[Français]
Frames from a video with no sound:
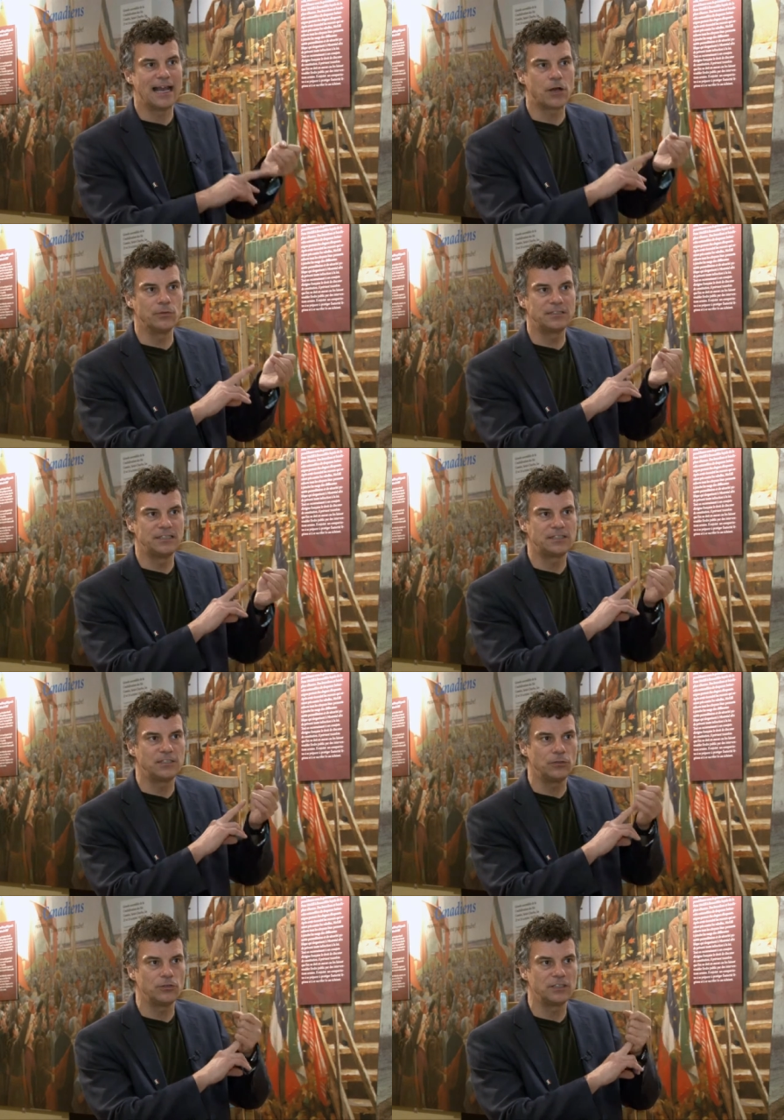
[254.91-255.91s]
la
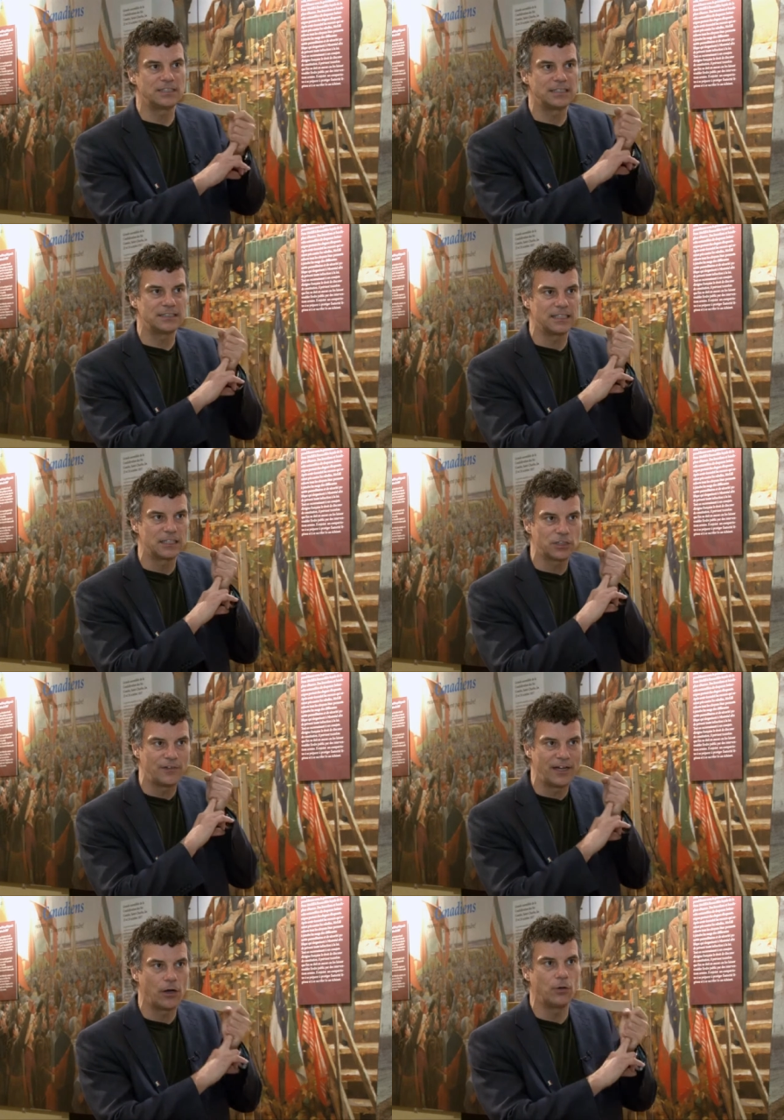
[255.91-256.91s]
Constitution de
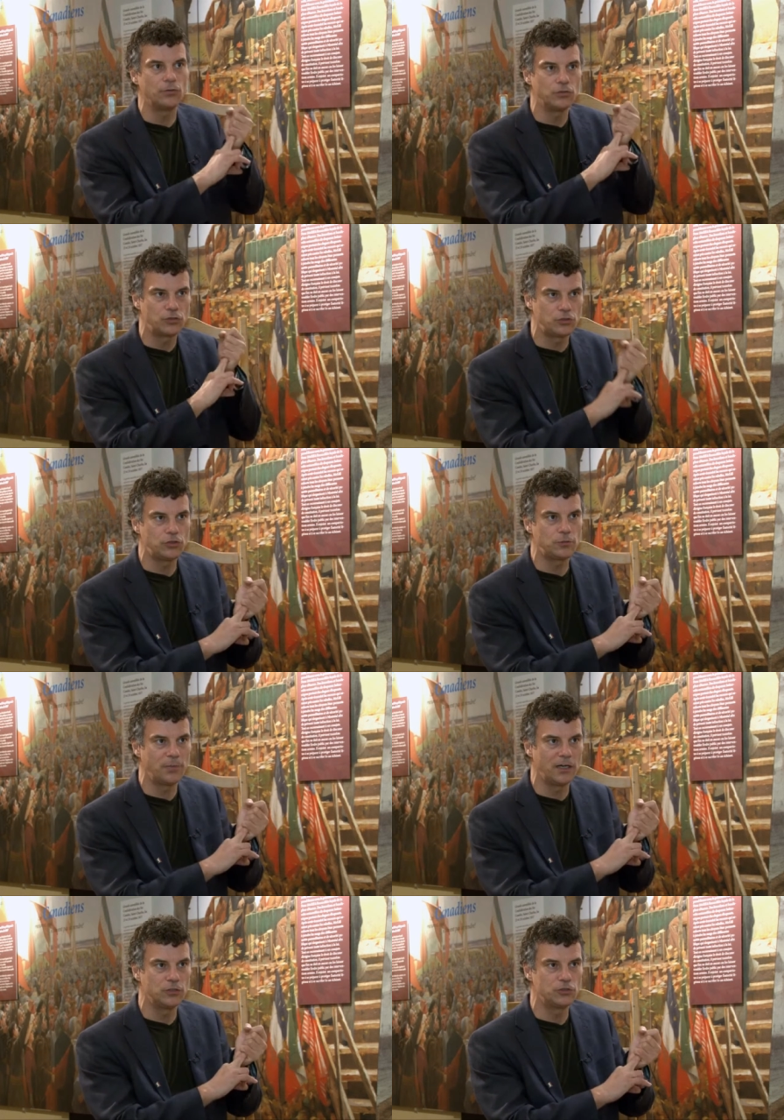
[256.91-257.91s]
1791
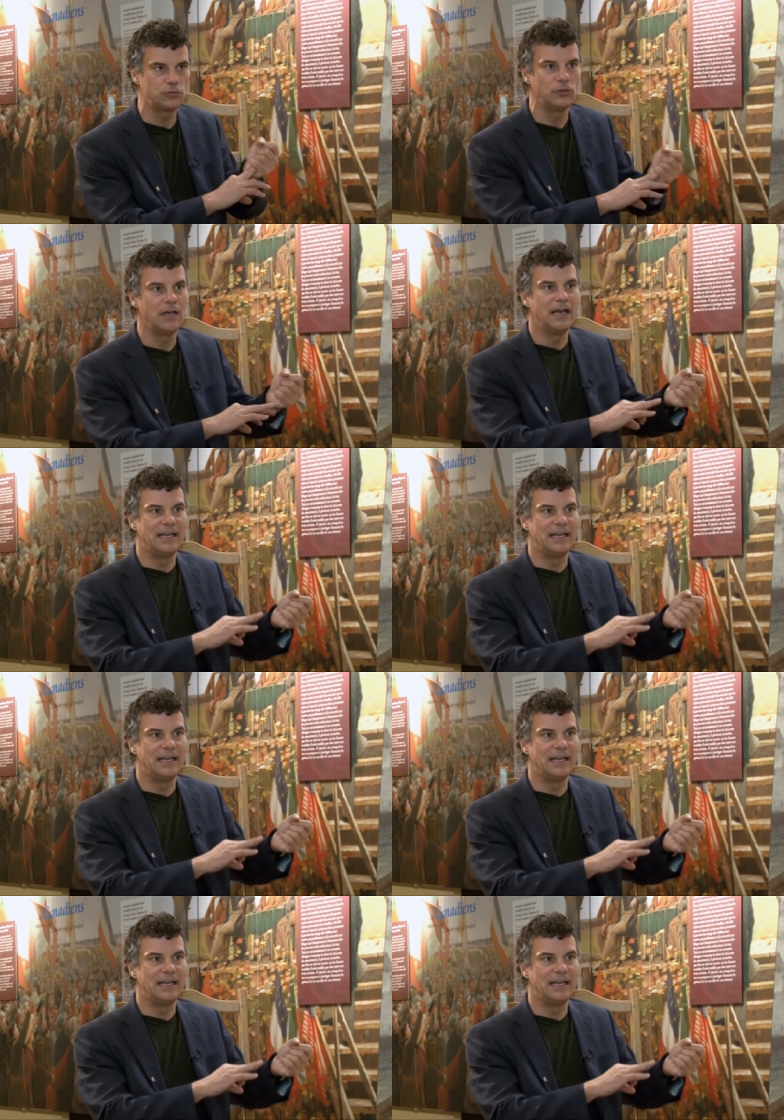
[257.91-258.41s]
suspendue,